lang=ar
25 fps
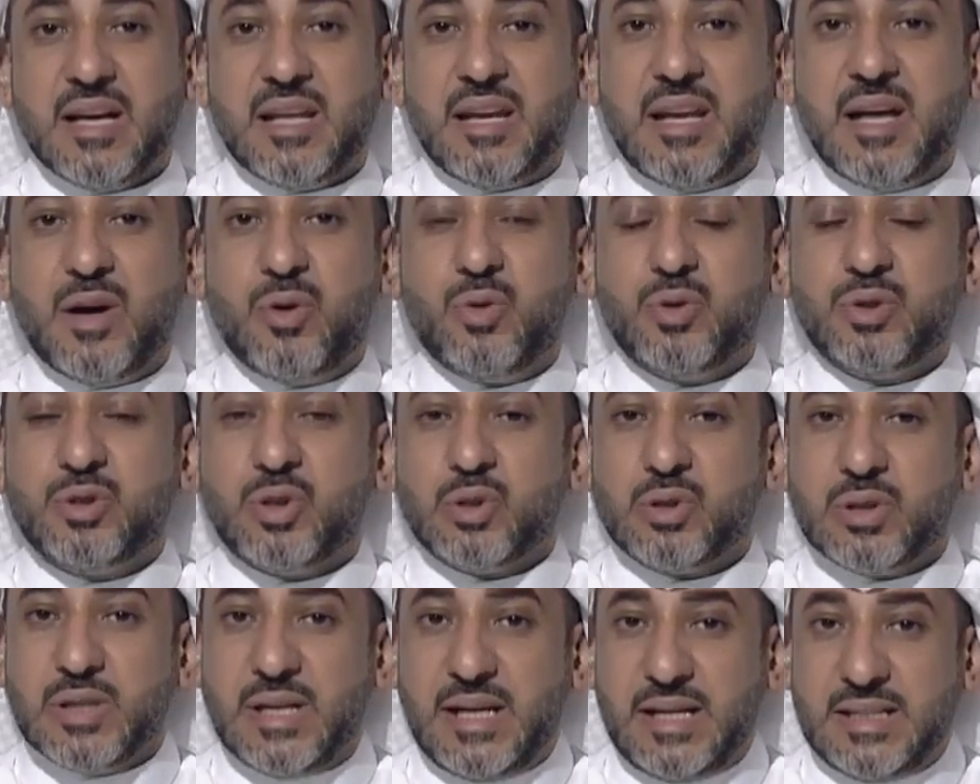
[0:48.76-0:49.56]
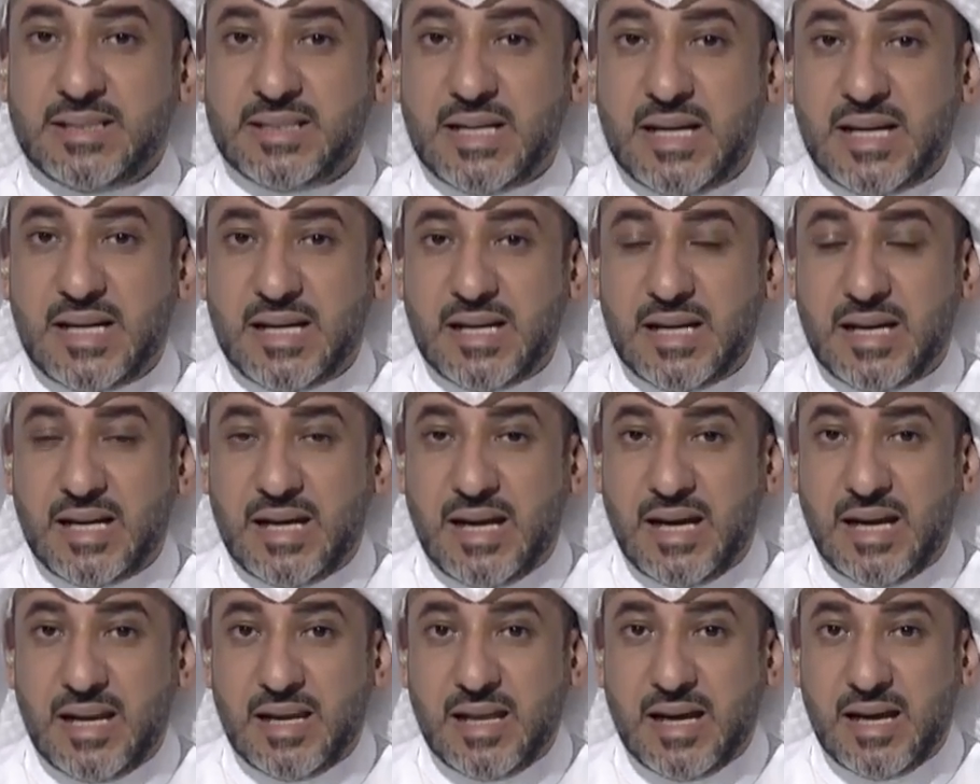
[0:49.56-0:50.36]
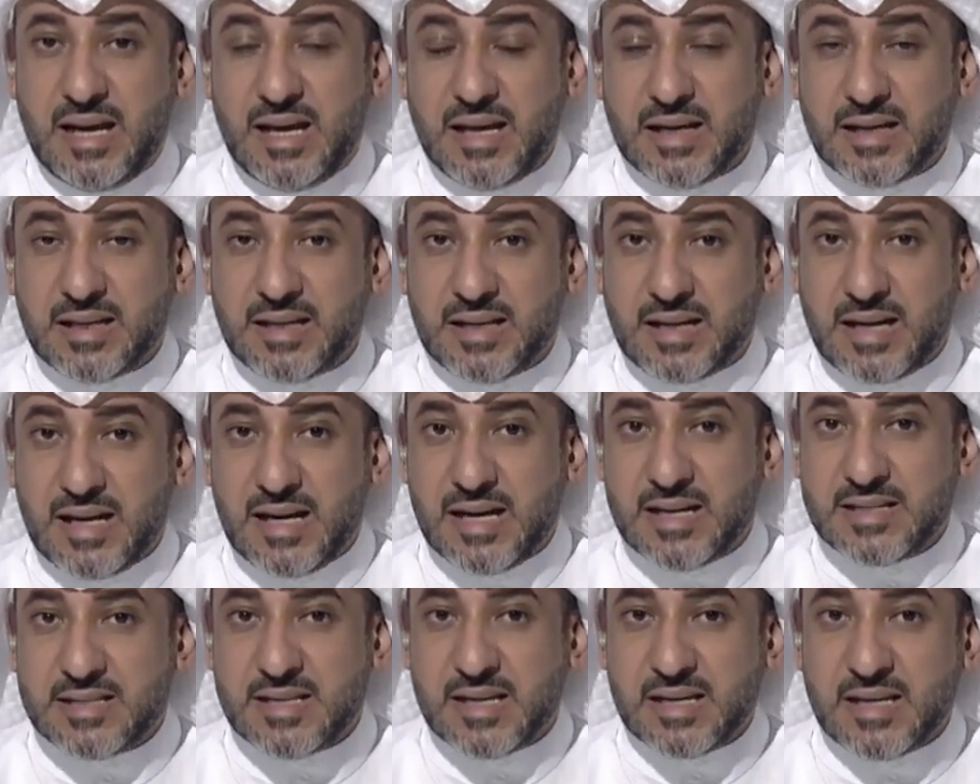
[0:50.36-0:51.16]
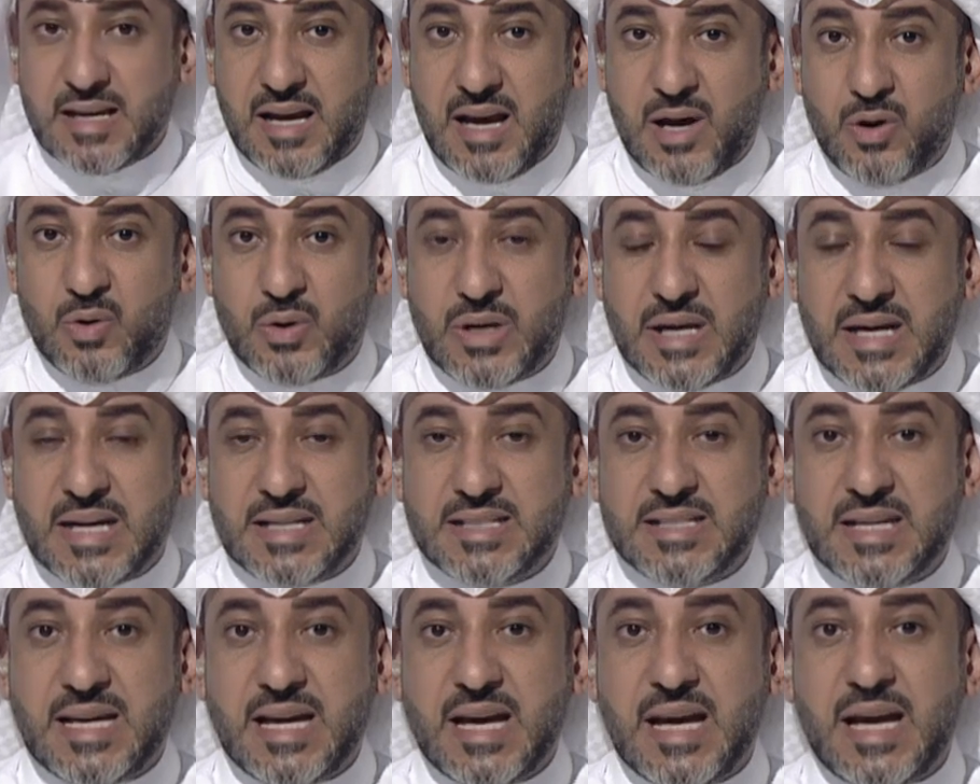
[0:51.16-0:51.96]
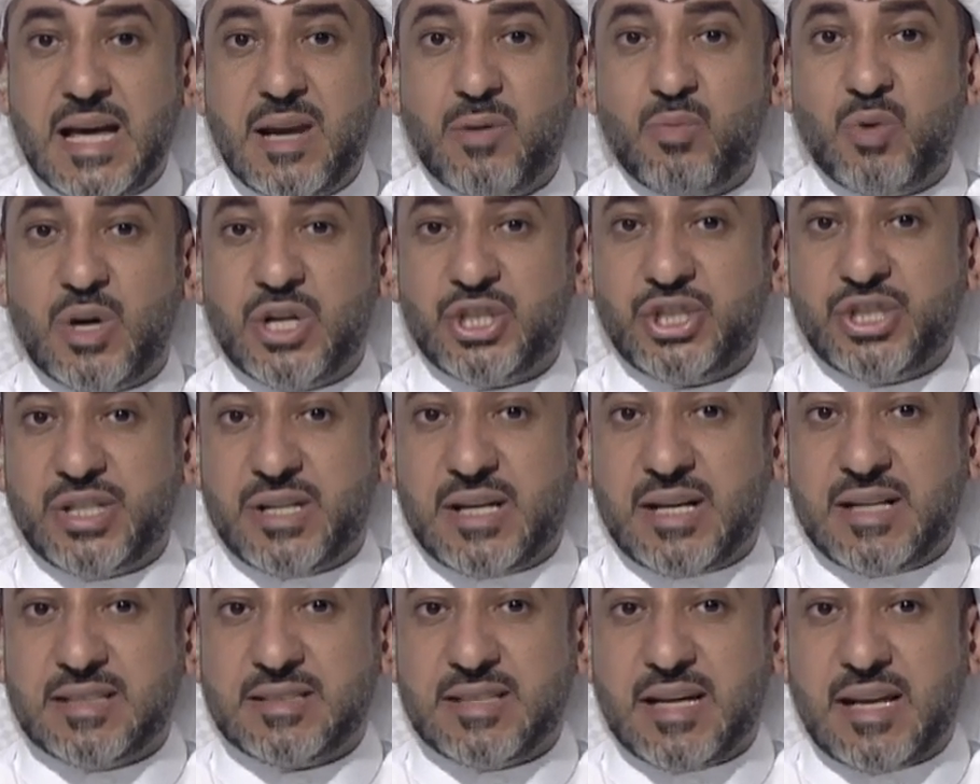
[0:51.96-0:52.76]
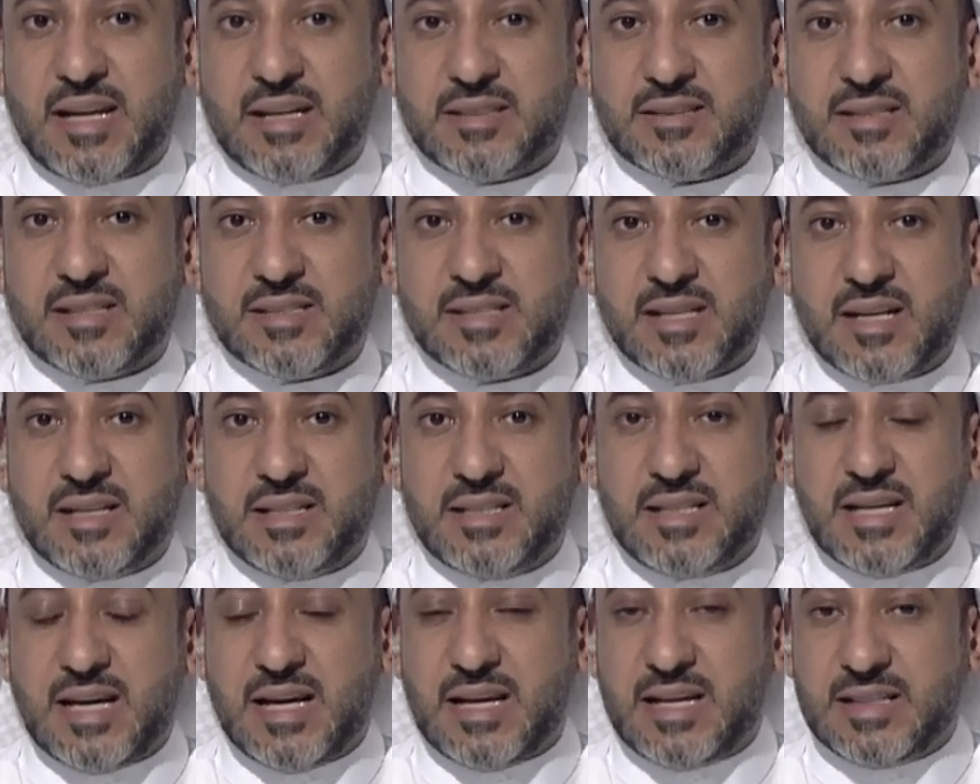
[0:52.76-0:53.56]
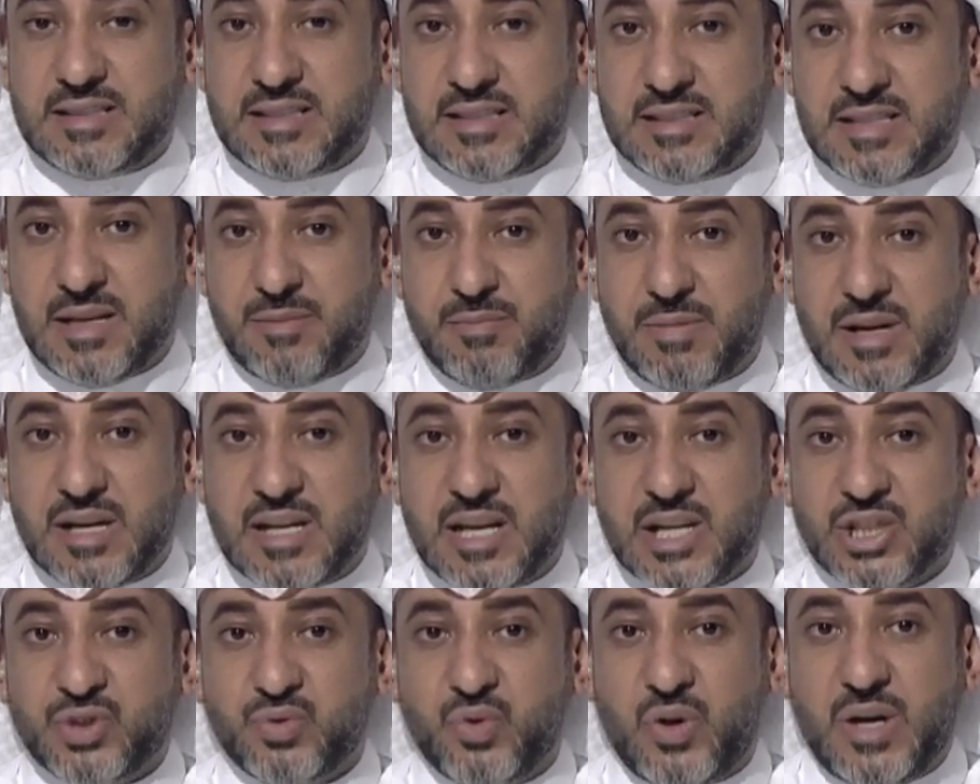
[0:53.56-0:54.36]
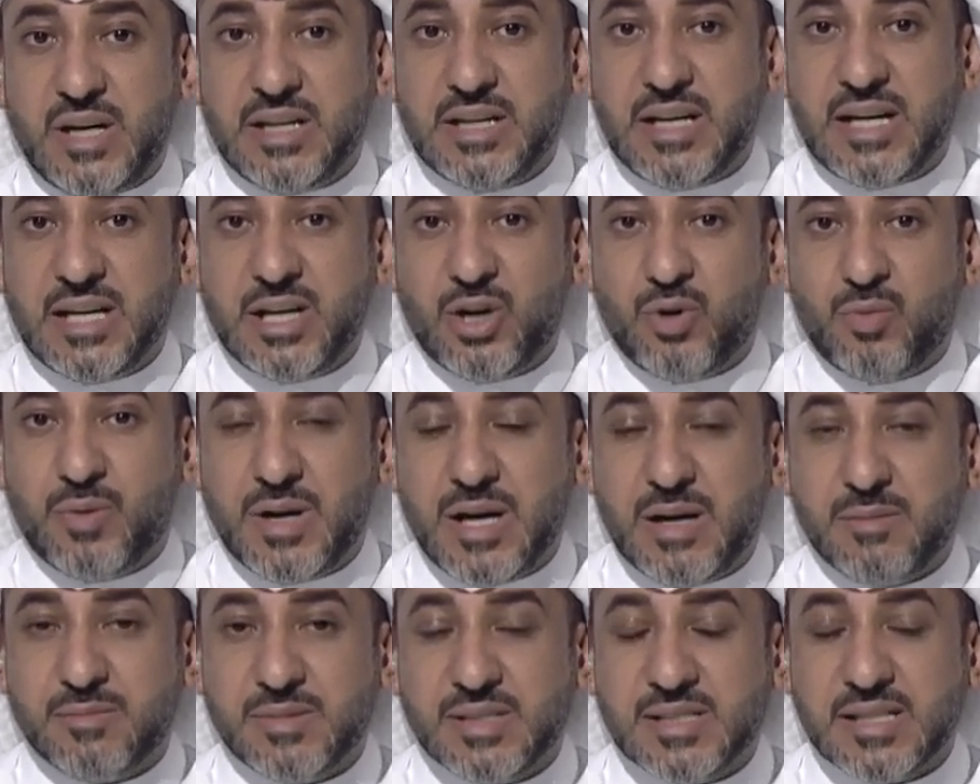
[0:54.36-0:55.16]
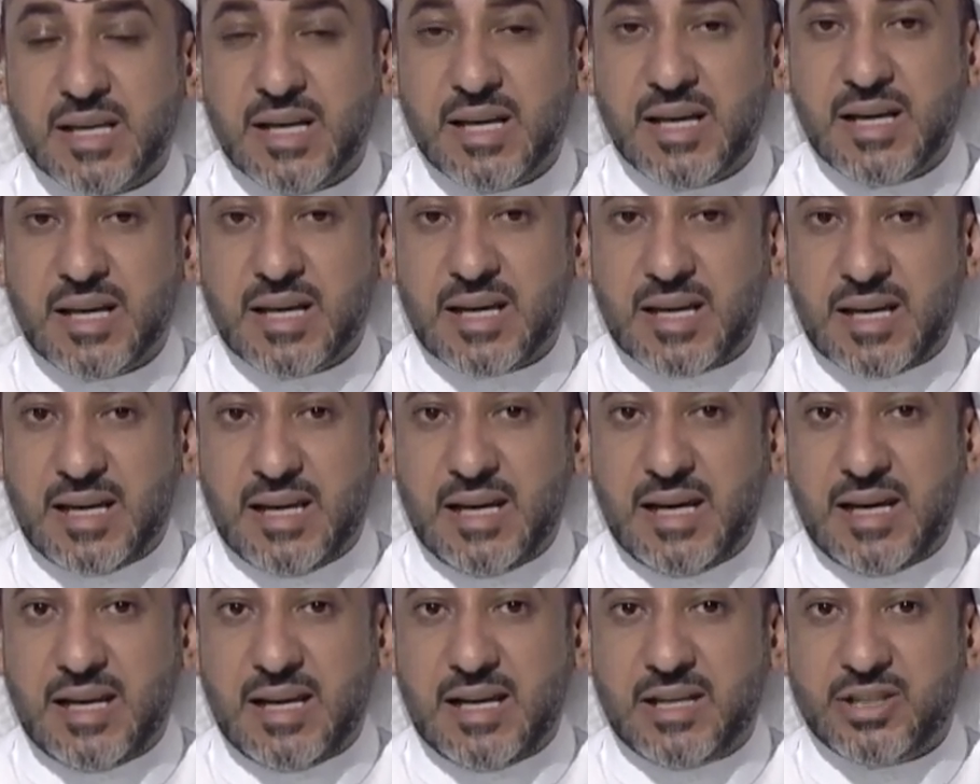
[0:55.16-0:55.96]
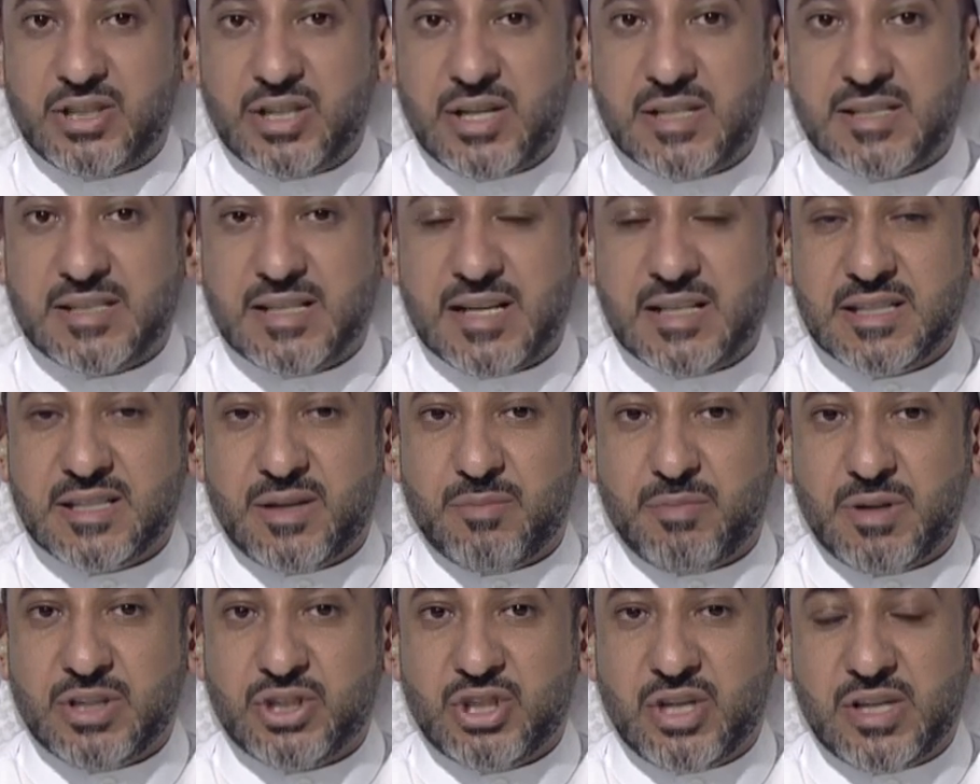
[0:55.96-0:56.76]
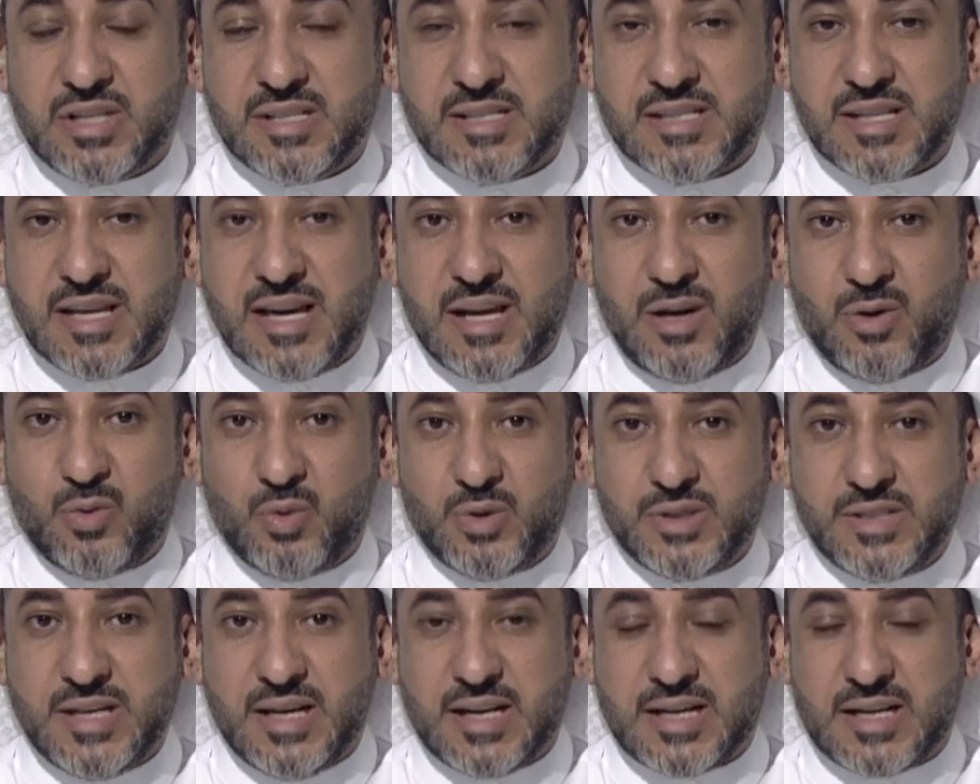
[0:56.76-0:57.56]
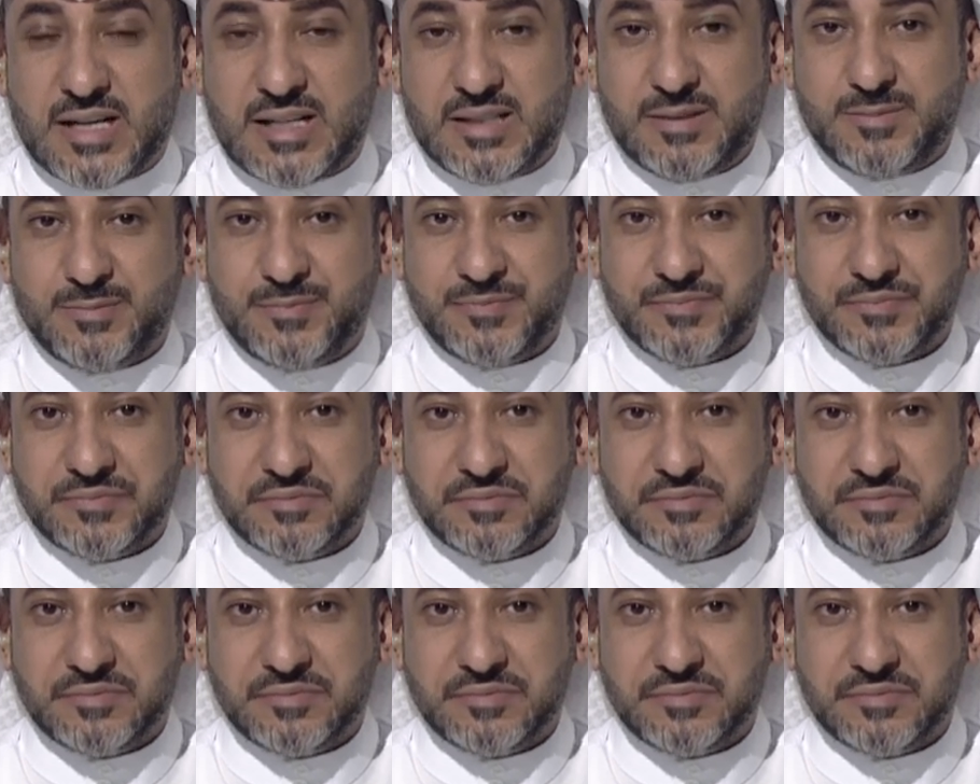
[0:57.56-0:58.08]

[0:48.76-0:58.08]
لو تطلعنا على قراءتك حول أداء المؤشرات الاقتصادية التي تم الكشف عنها يوم أمس خلال جلسة مجلس الوزراء